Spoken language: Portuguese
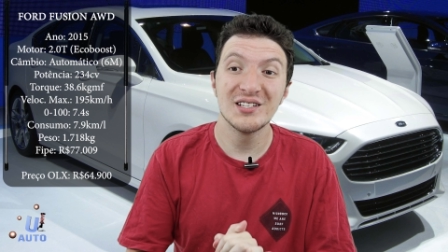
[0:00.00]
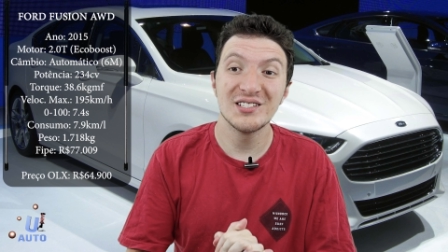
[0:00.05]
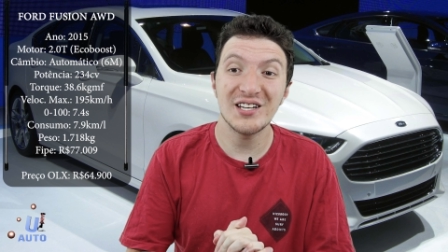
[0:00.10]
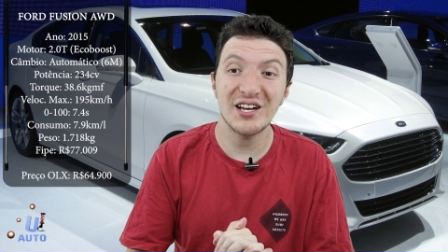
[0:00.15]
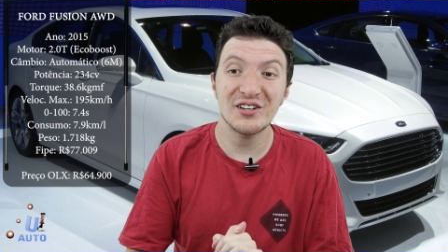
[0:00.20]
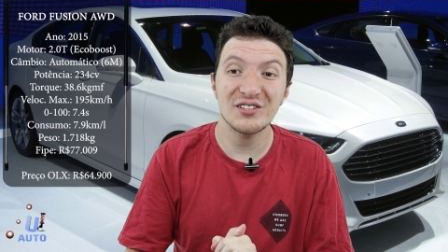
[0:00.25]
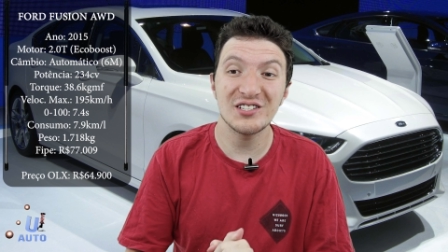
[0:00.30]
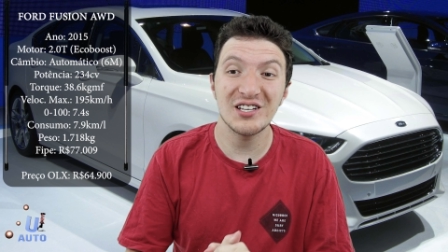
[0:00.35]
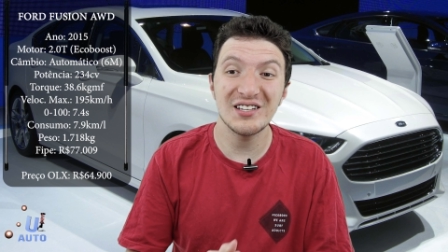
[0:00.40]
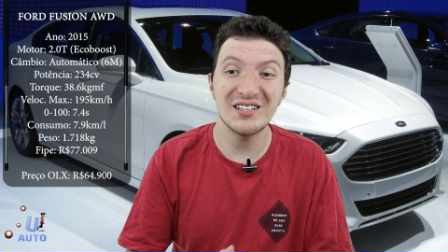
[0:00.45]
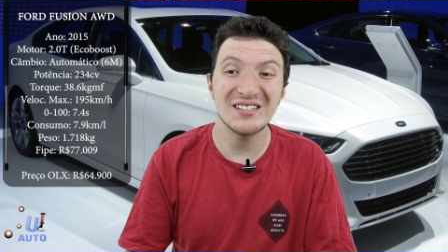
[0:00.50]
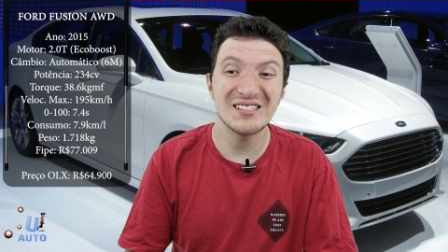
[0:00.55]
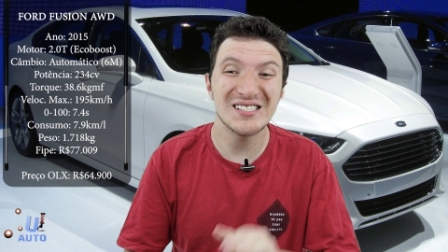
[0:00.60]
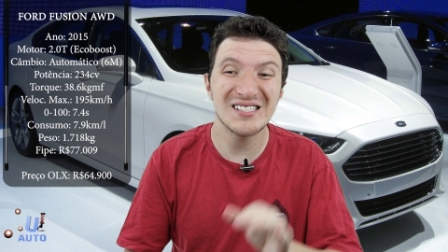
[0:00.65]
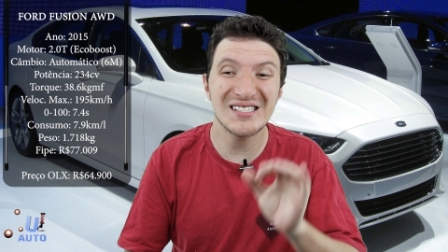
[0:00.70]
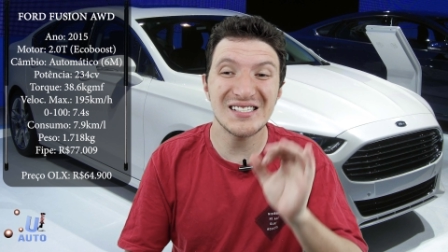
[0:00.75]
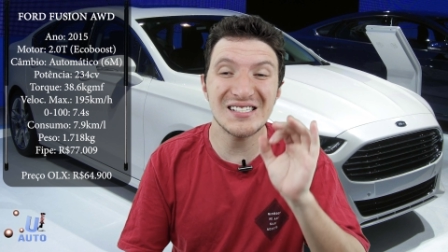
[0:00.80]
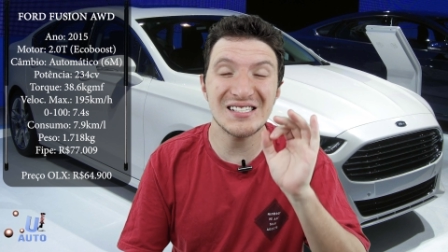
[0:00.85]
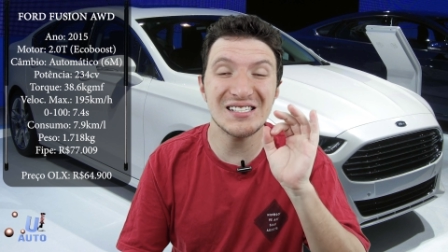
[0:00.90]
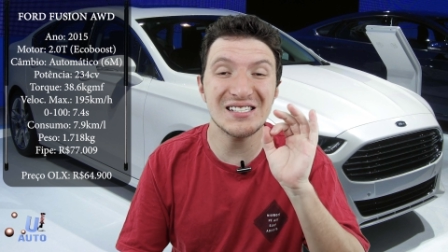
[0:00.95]
0 a 100 de
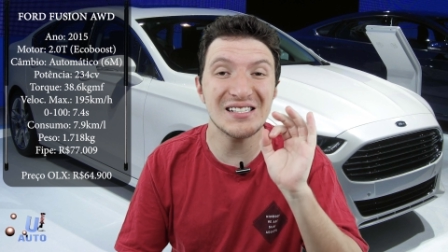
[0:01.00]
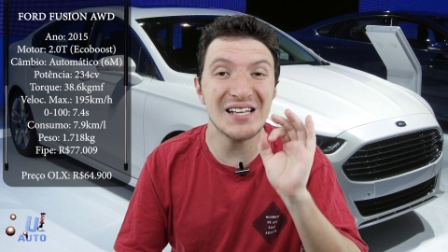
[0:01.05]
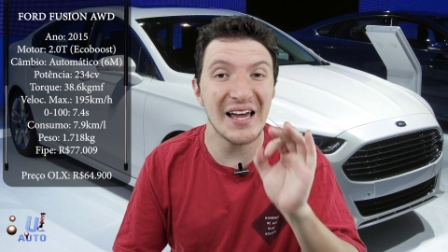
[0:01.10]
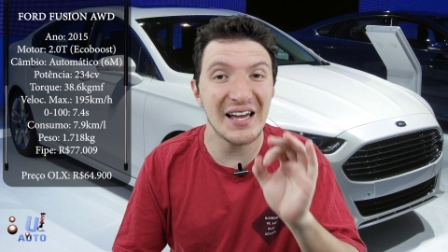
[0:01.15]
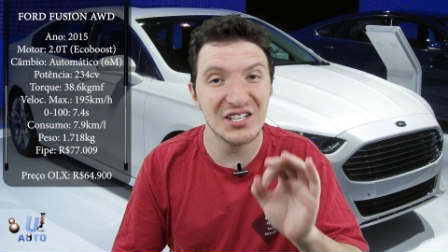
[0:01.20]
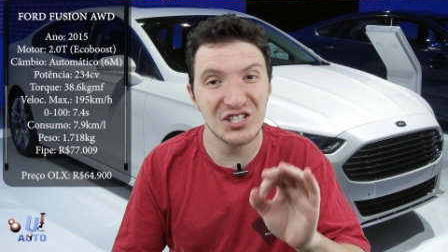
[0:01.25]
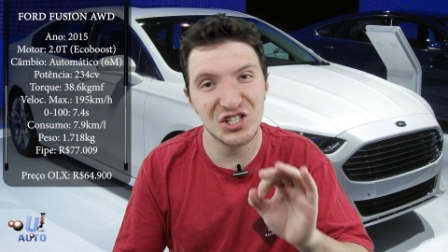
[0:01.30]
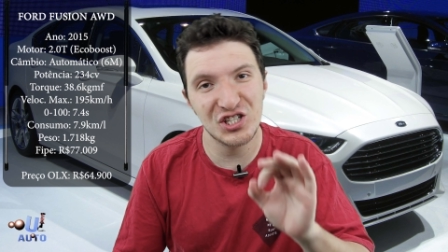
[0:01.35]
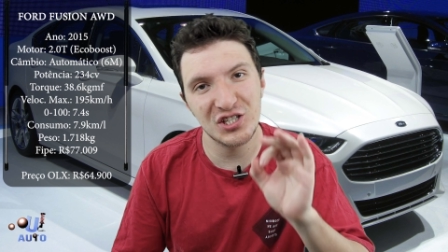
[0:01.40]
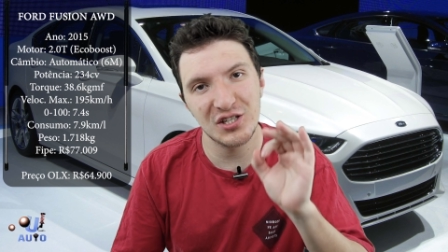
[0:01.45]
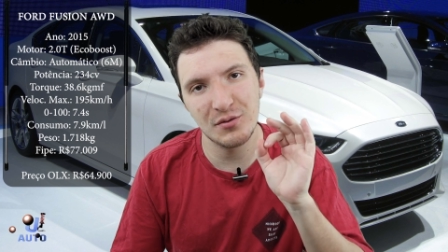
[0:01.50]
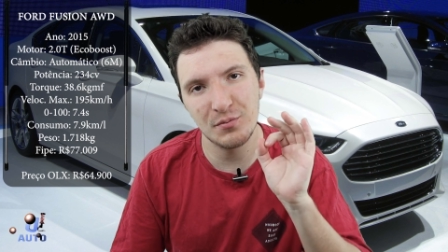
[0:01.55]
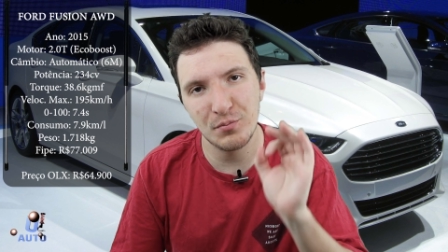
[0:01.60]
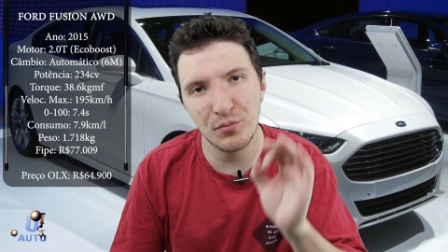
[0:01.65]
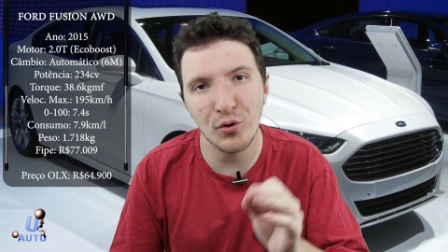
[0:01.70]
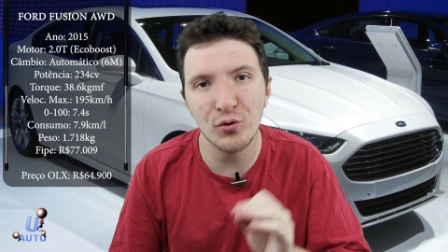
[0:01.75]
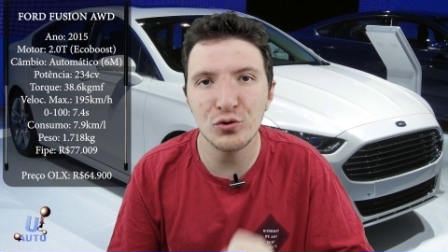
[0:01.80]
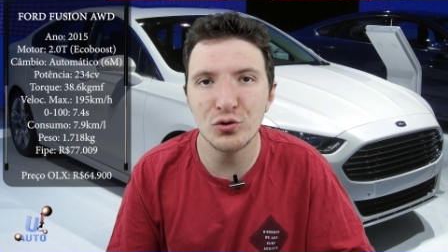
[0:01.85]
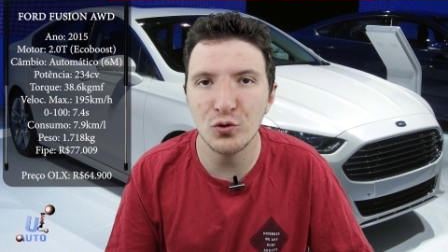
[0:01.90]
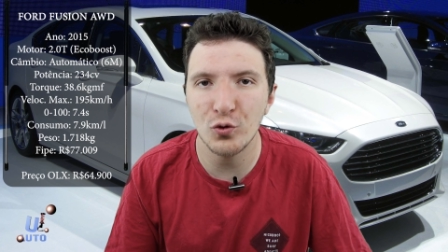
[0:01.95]

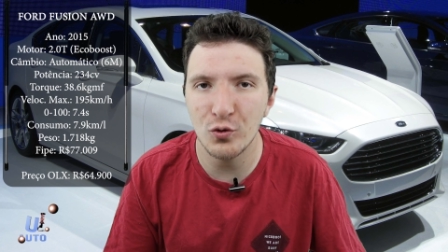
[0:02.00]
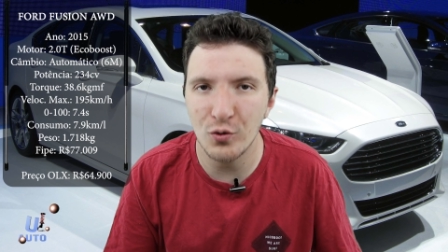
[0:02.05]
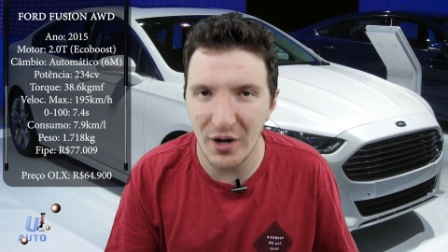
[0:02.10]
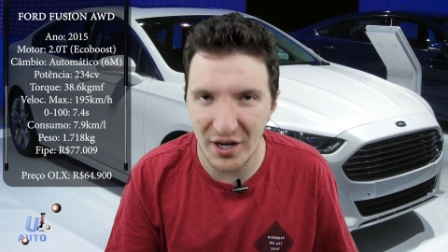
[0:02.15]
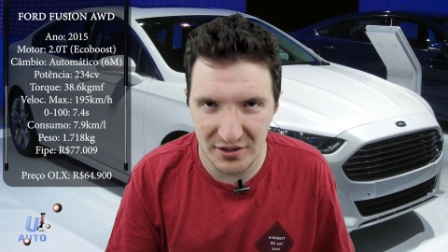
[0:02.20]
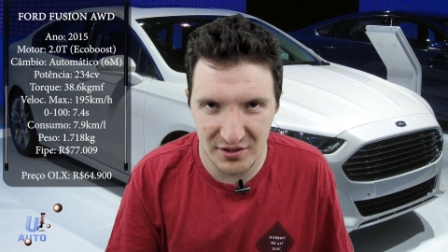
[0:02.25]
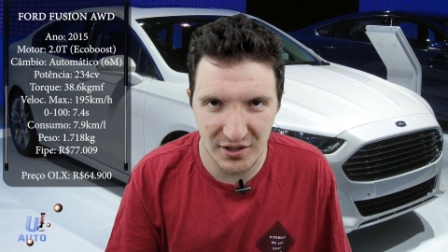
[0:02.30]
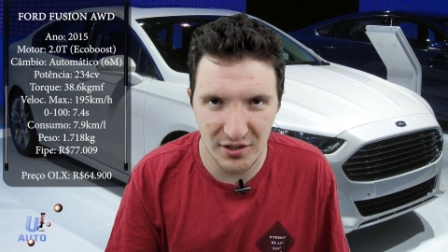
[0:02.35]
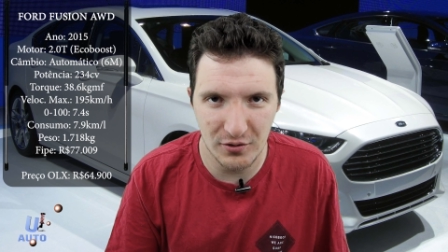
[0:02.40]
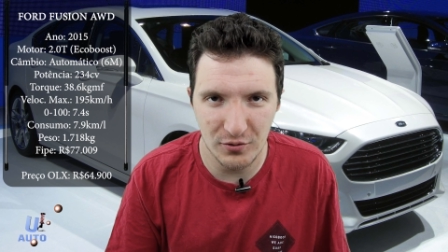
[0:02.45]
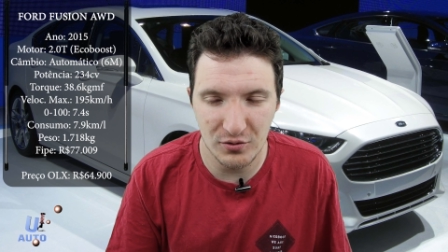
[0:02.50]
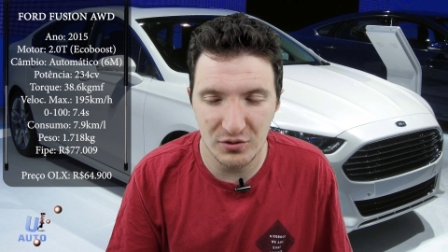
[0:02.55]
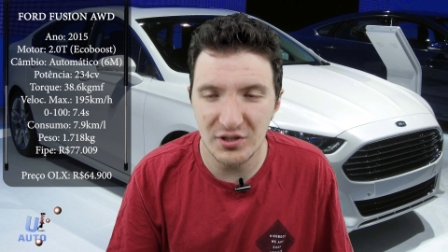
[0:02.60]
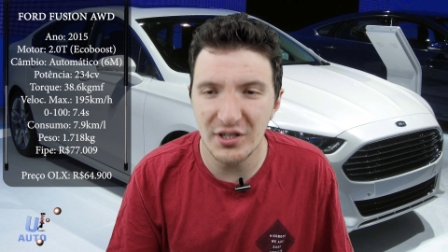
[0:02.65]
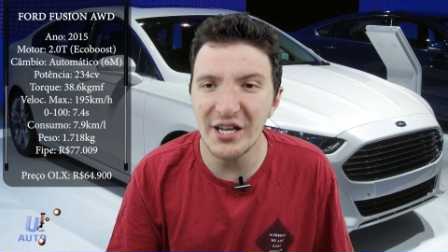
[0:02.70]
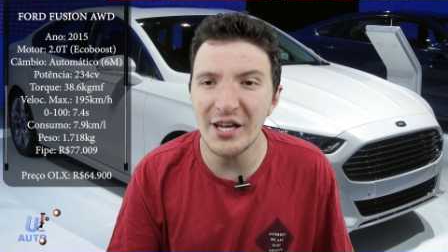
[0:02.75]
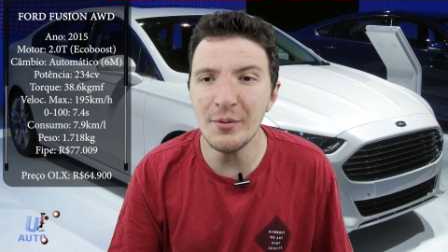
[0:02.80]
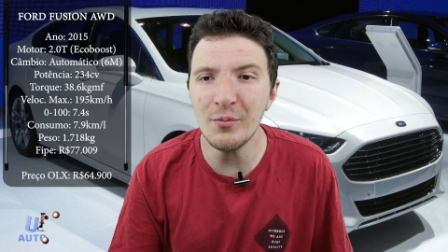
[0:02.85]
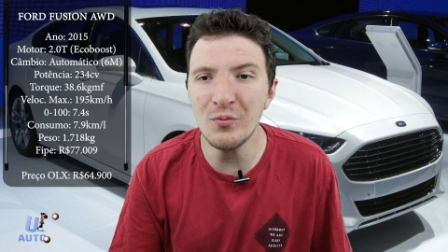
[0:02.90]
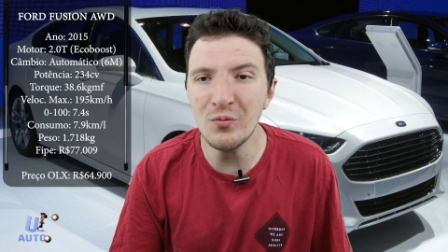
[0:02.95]
7.4 segundos.
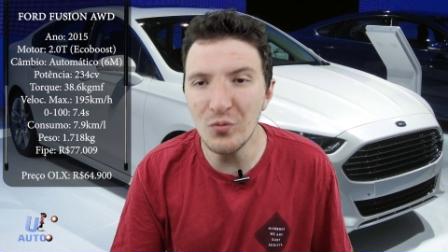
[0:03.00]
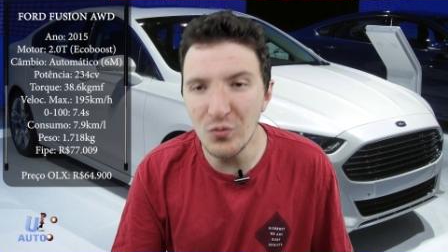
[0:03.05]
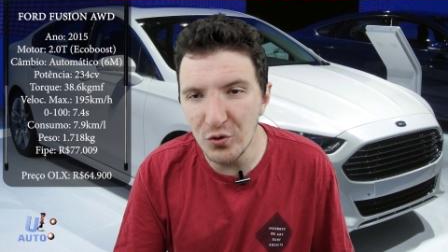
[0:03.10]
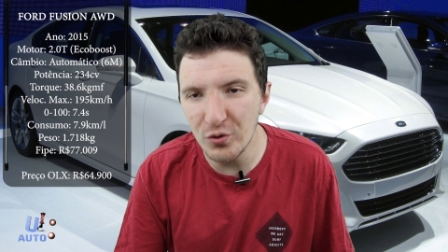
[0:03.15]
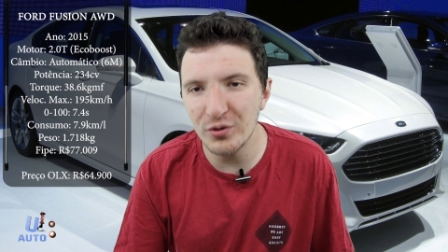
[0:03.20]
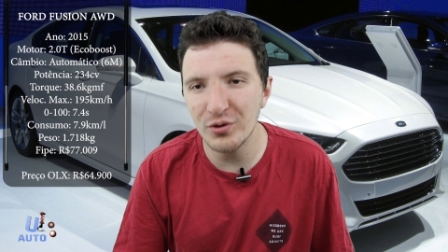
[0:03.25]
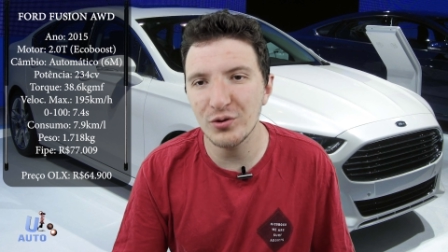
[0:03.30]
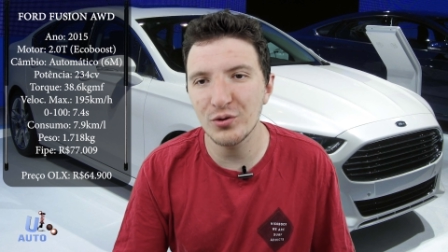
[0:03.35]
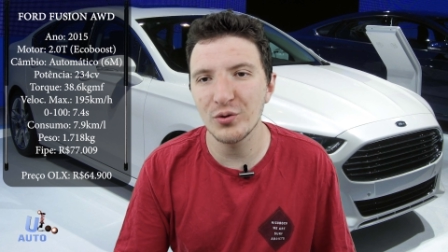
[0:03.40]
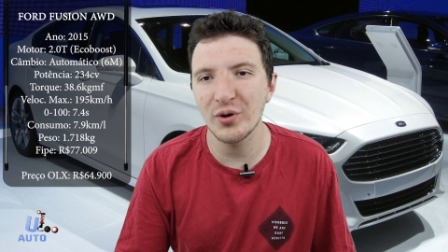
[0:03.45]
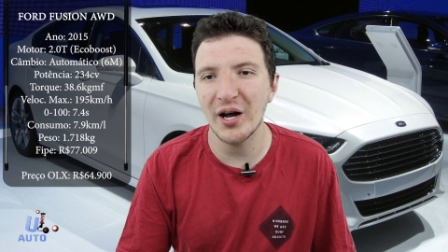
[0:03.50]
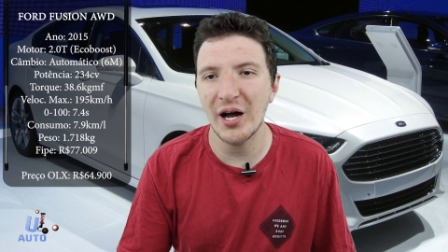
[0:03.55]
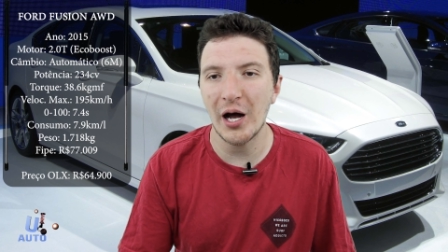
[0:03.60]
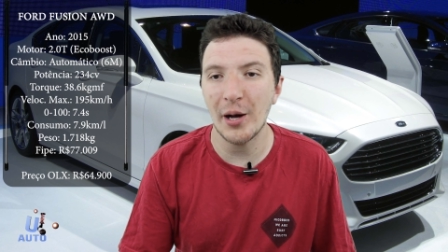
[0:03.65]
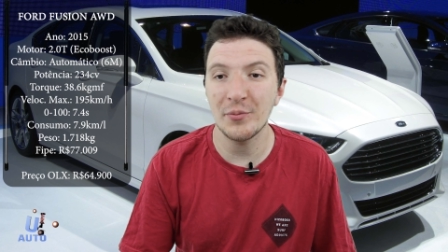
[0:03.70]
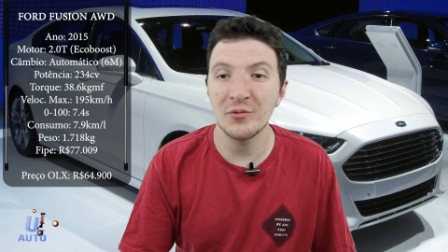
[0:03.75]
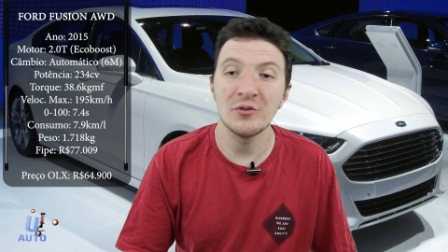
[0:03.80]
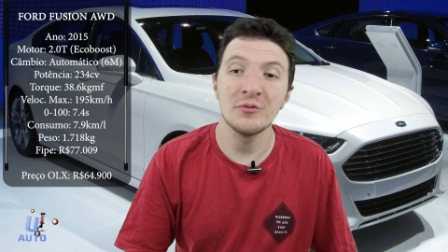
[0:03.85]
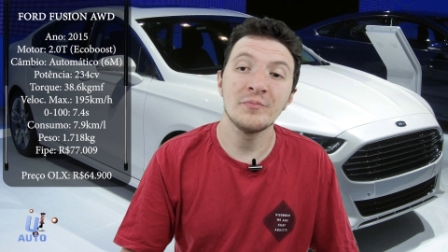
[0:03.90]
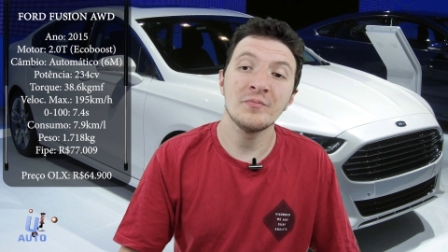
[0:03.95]
É muito
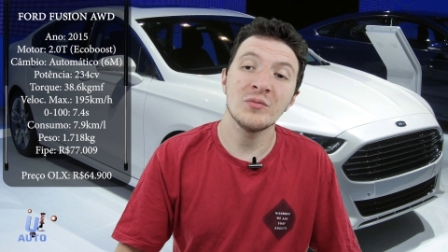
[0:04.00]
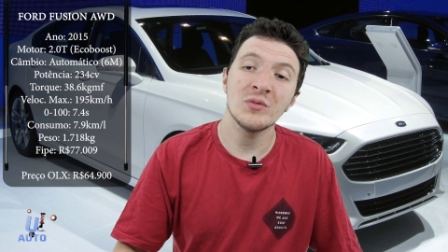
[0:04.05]
rápido.